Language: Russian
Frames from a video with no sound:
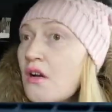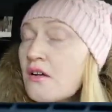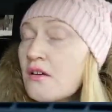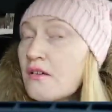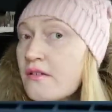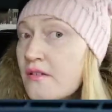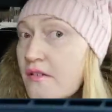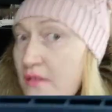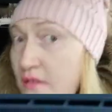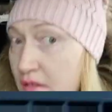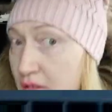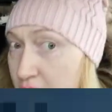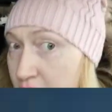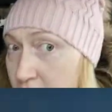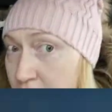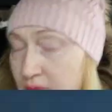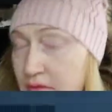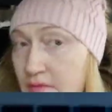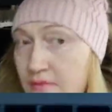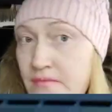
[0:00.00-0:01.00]

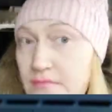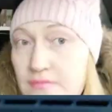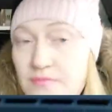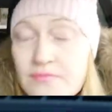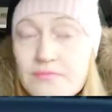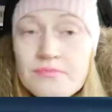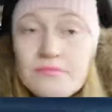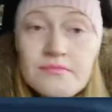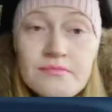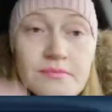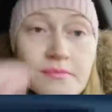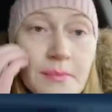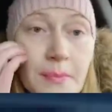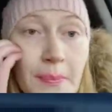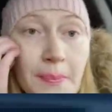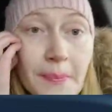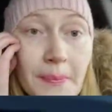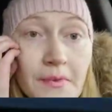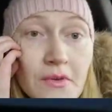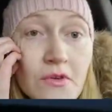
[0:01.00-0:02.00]
э,
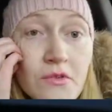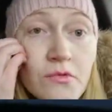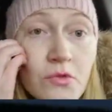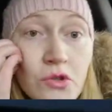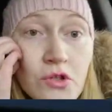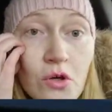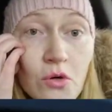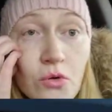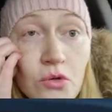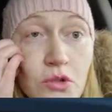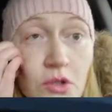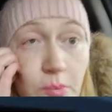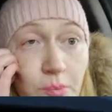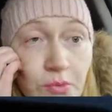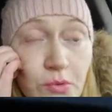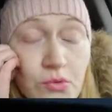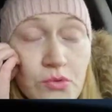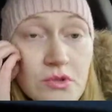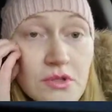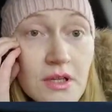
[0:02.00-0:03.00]
свой какой-то
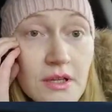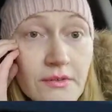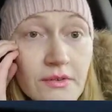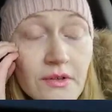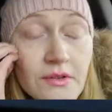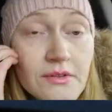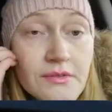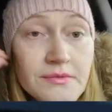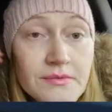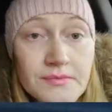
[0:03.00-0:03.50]
плюс, да, ведь?